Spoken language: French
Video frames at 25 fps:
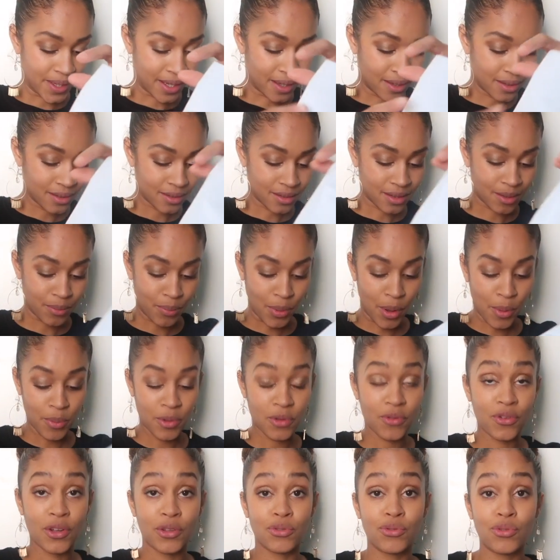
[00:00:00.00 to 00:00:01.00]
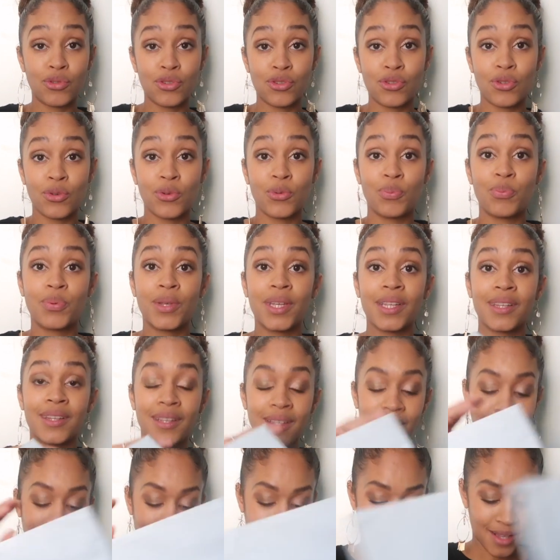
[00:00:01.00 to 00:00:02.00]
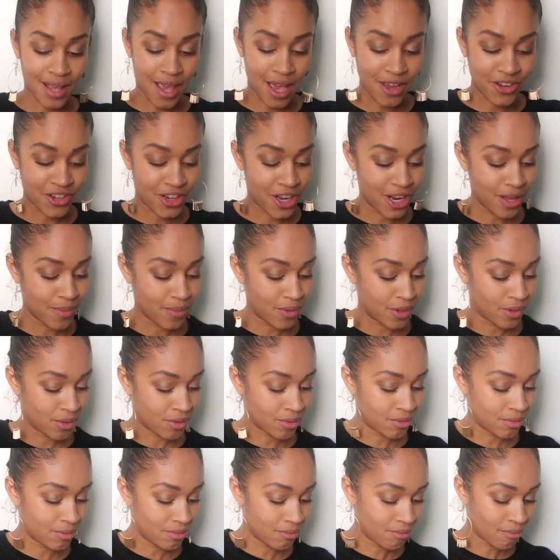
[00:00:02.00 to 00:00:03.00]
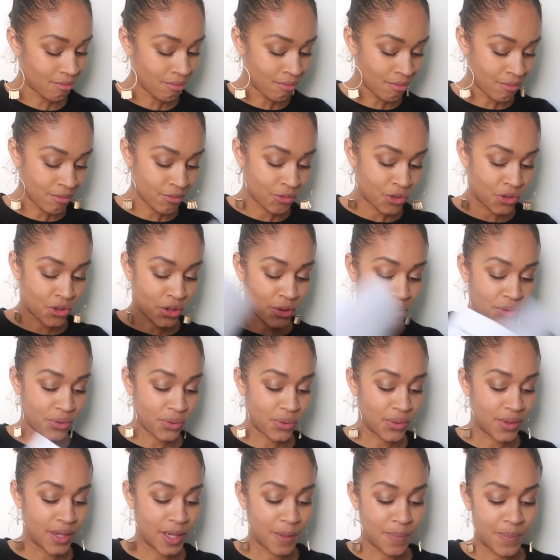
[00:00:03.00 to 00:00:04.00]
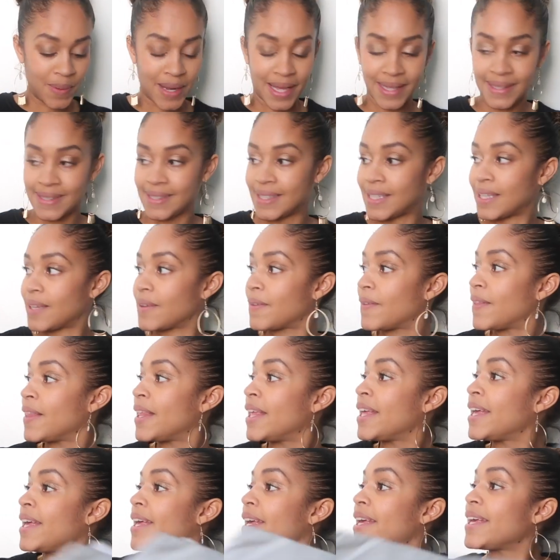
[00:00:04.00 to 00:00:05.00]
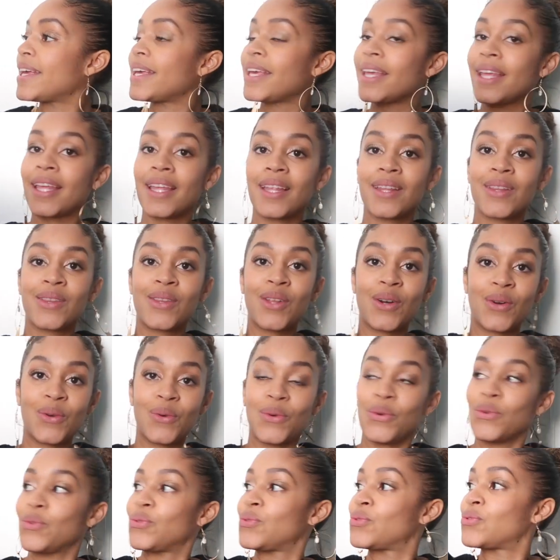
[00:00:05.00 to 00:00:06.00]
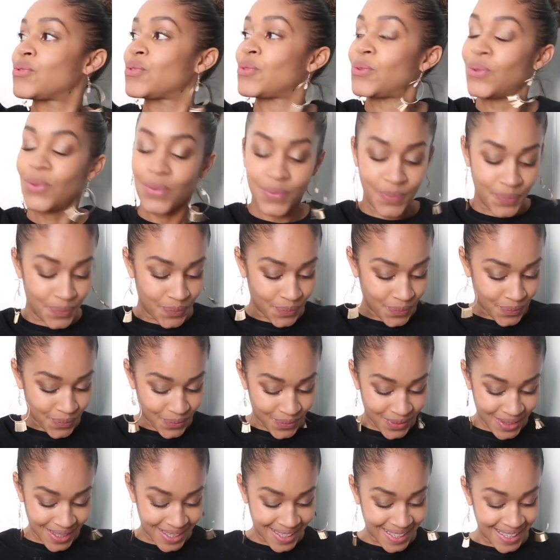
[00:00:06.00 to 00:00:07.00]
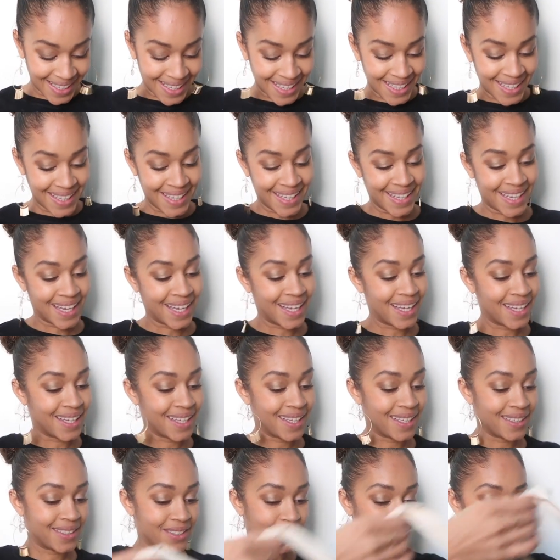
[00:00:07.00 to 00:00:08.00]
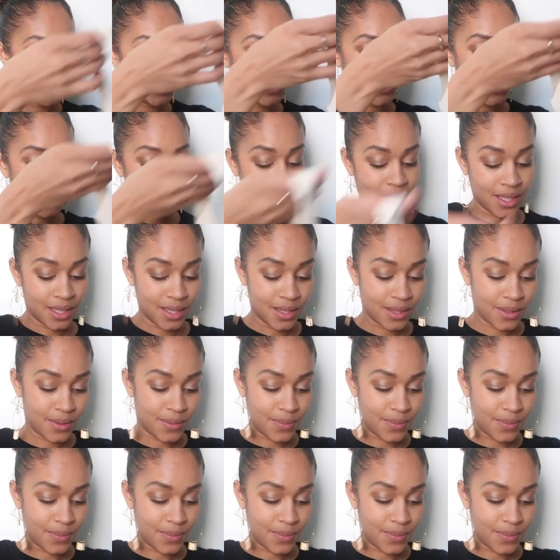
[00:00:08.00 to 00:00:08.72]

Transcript: bien. Ça permet de faire du shopping, des essayages à la maison sans se déplacer. Et dans le fond, il y a un joli